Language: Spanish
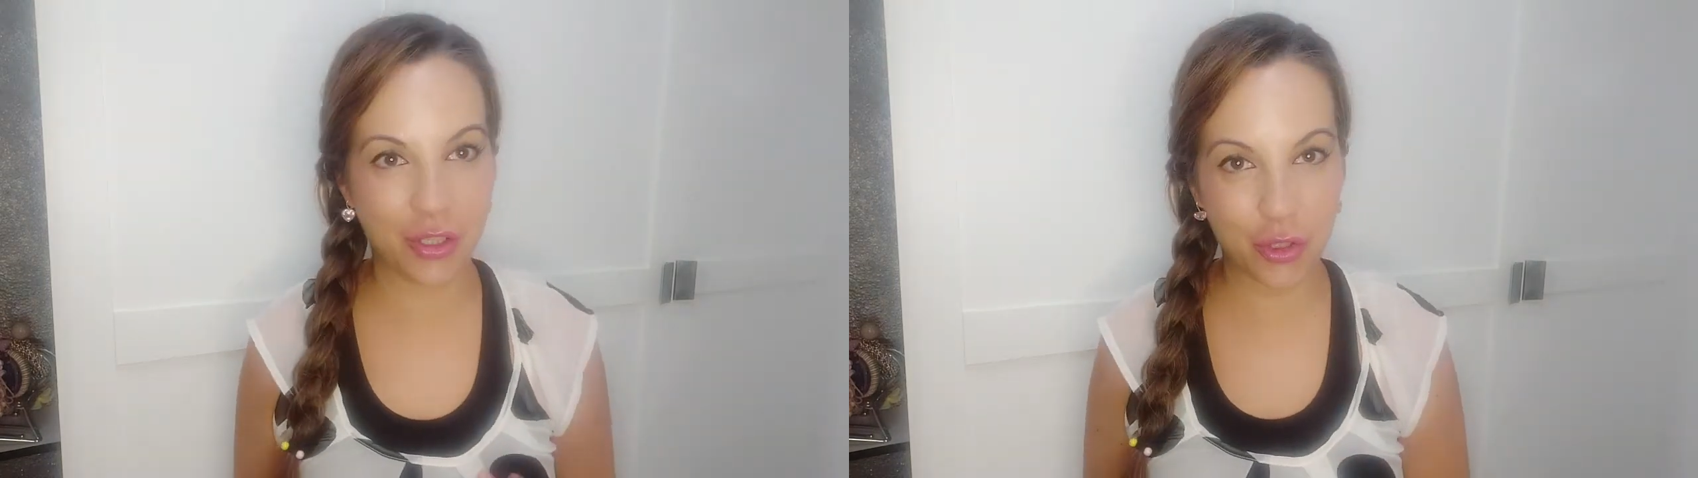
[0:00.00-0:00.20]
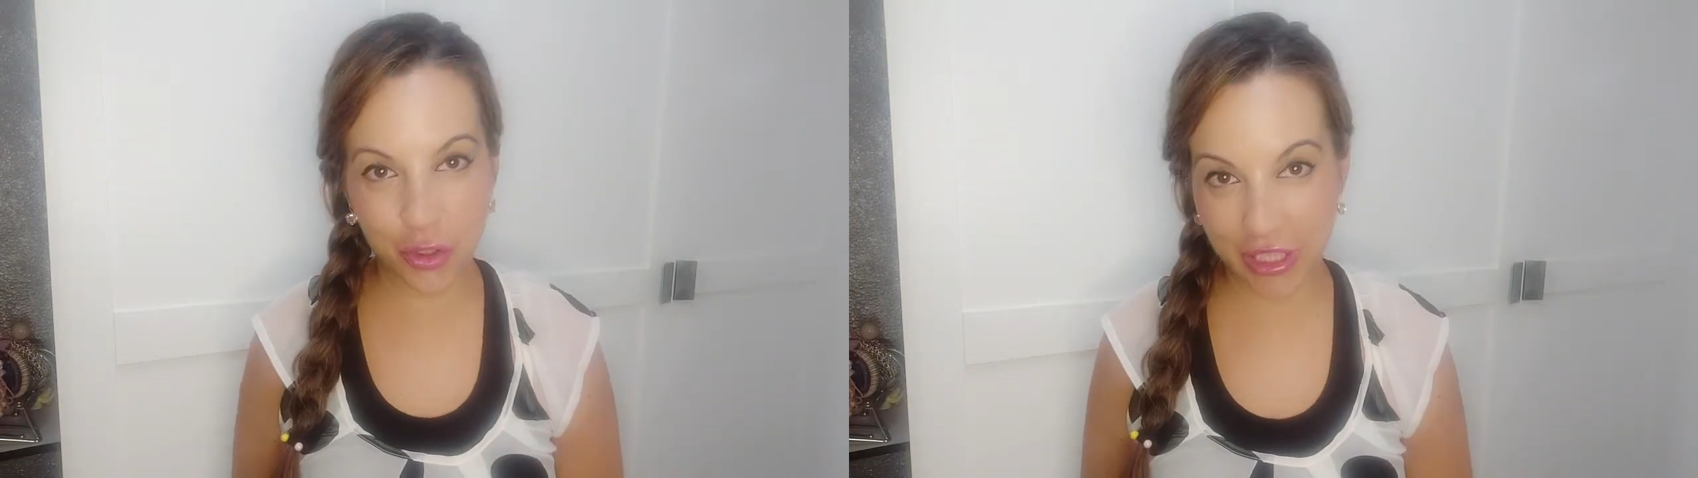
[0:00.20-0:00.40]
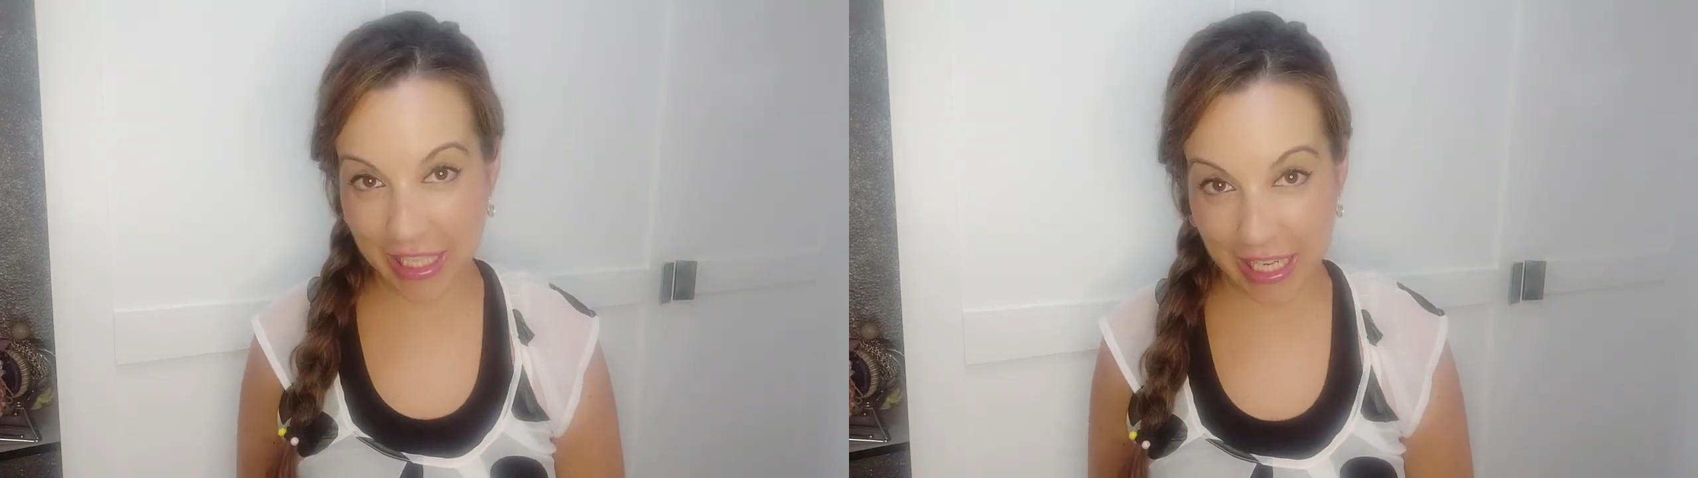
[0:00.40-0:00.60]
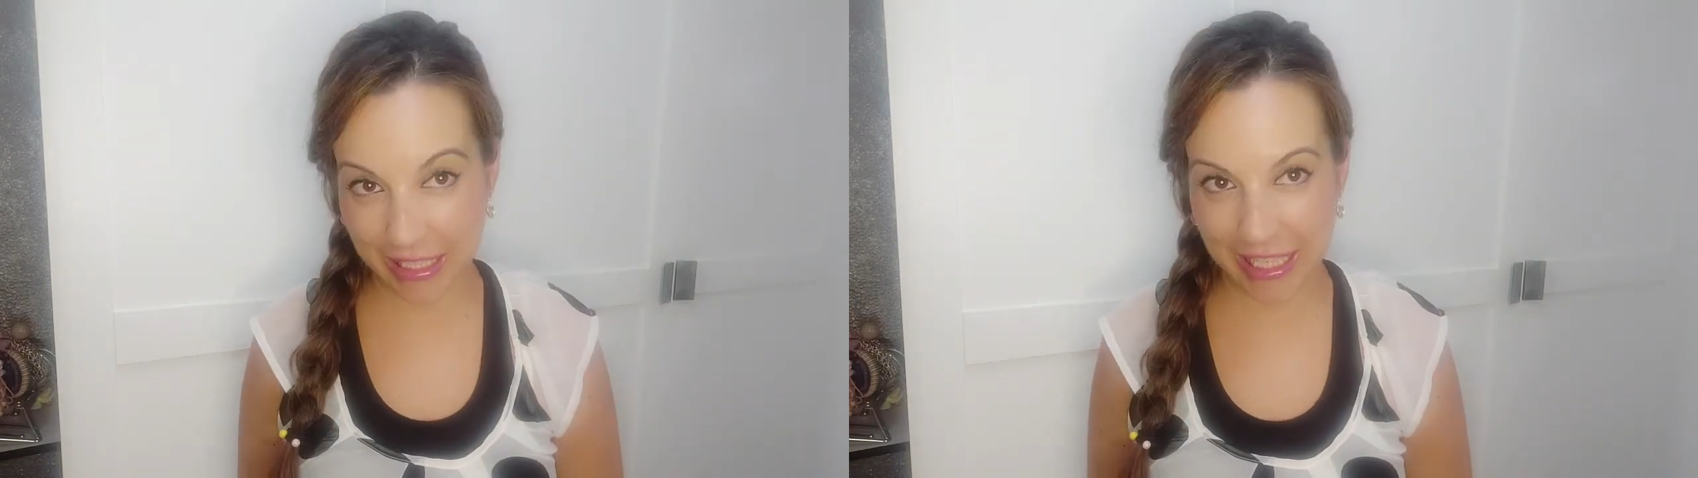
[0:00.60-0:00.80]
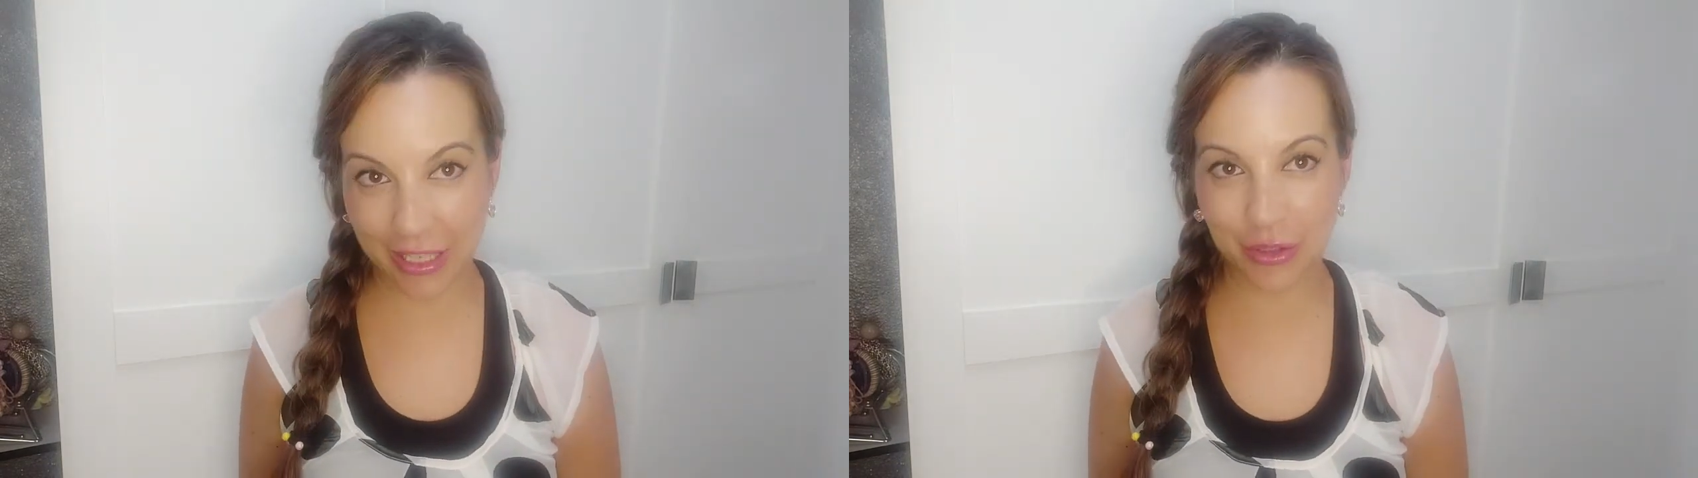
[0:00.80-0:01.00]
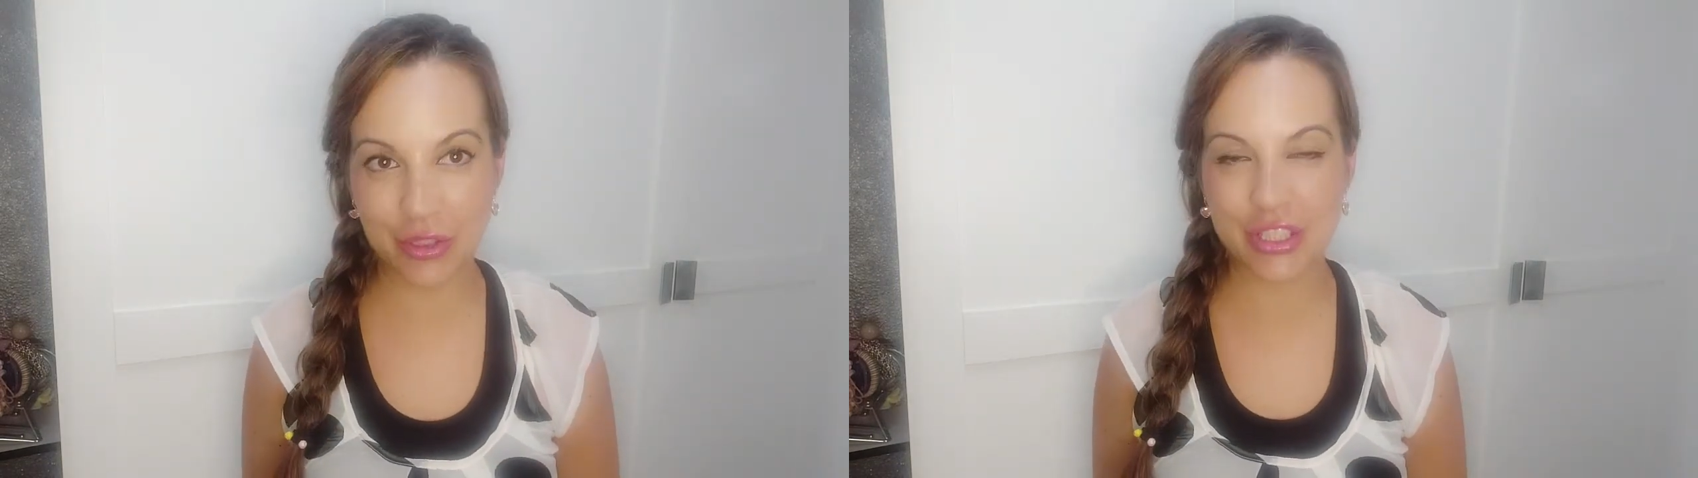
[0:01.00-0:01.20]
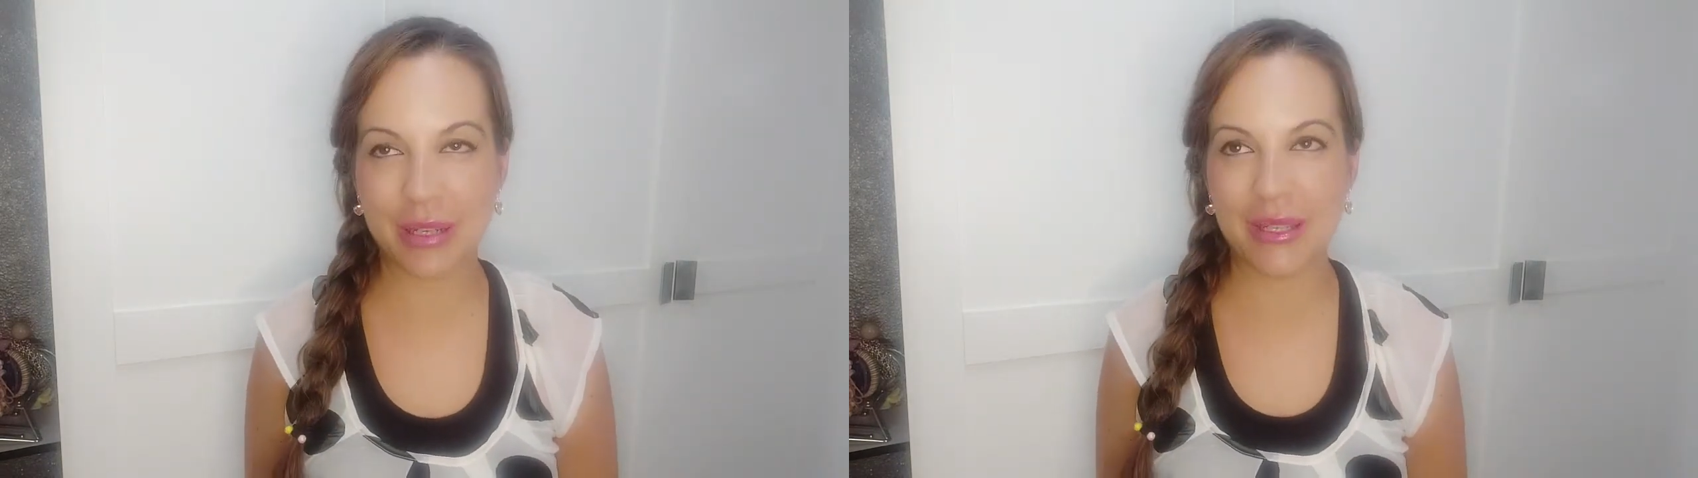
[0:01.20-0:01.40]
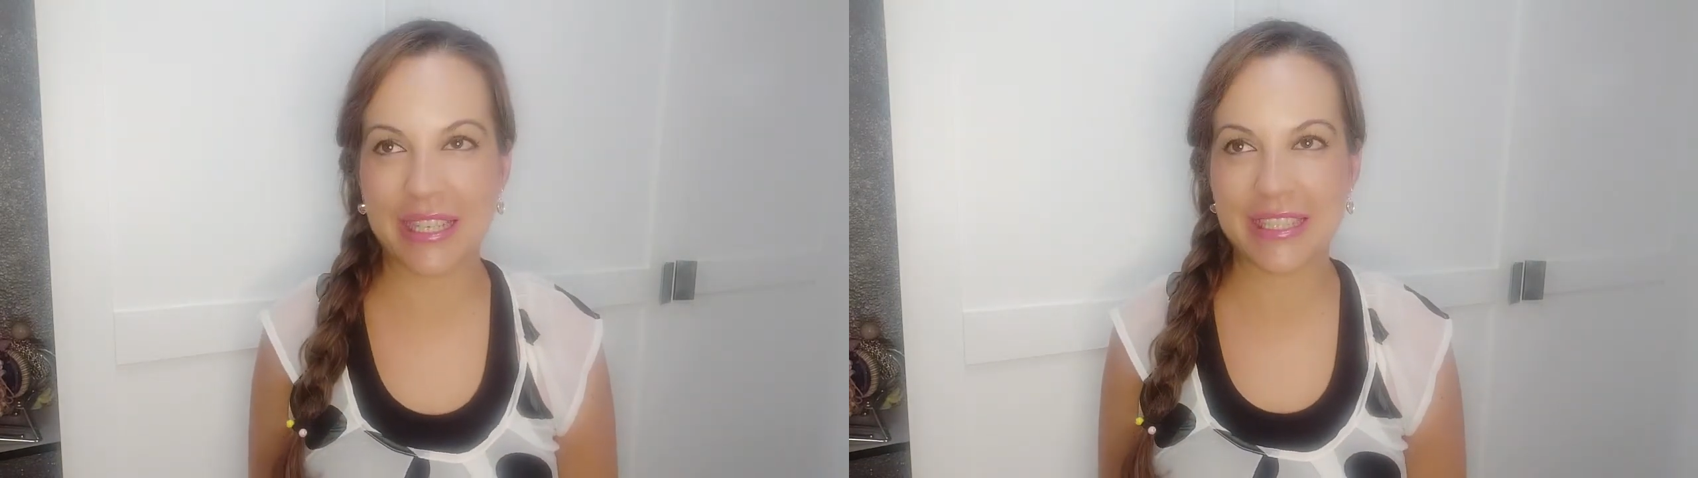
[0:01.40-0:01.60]
no lo tenía claro, no
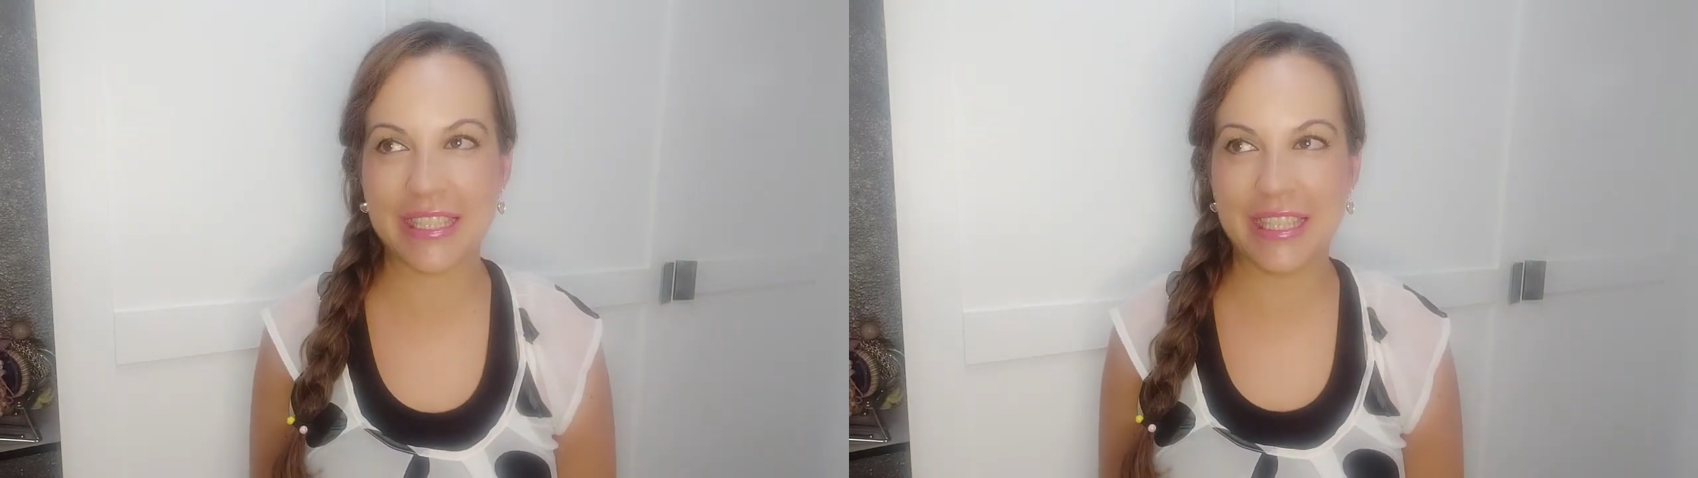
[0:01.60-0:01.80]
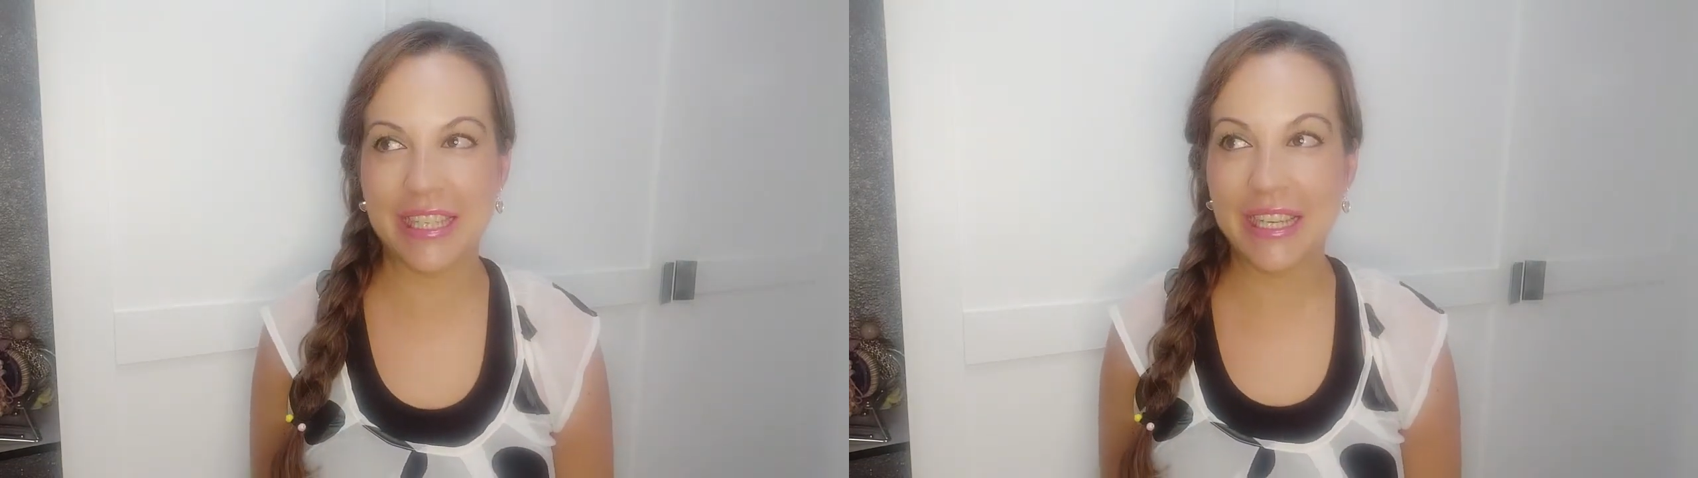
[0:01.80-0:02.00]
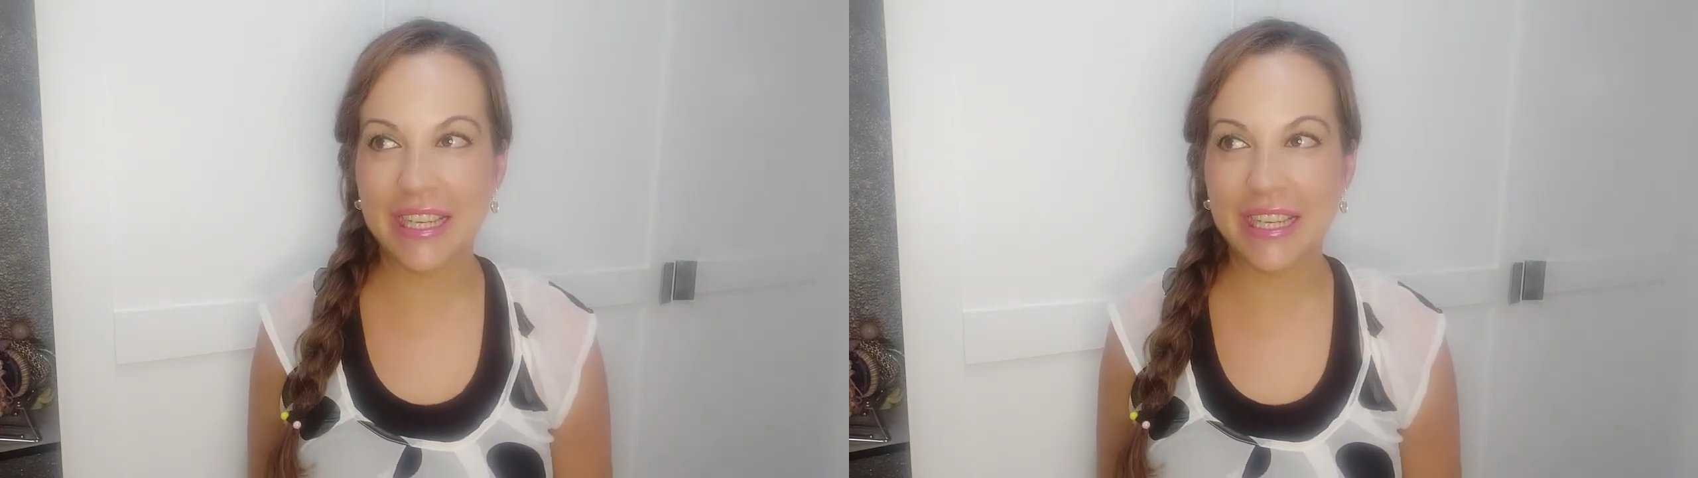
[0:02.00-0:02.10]
sabía si